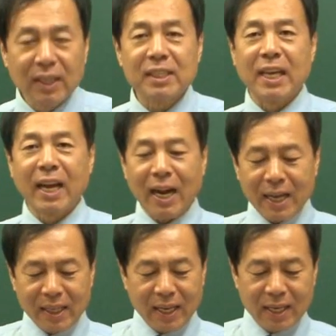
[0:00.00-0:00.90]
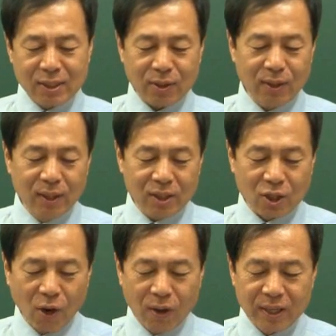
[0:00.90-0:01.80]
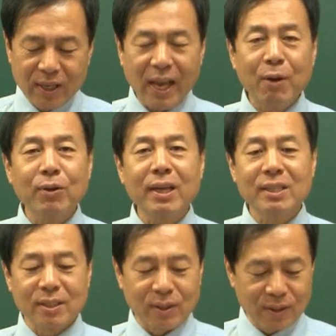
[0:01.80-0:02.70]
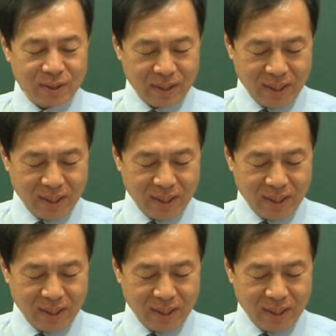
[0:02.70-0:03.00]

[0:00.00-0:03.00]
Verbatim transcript: 재난에 대해서 정의를 해놓은 게 있어요.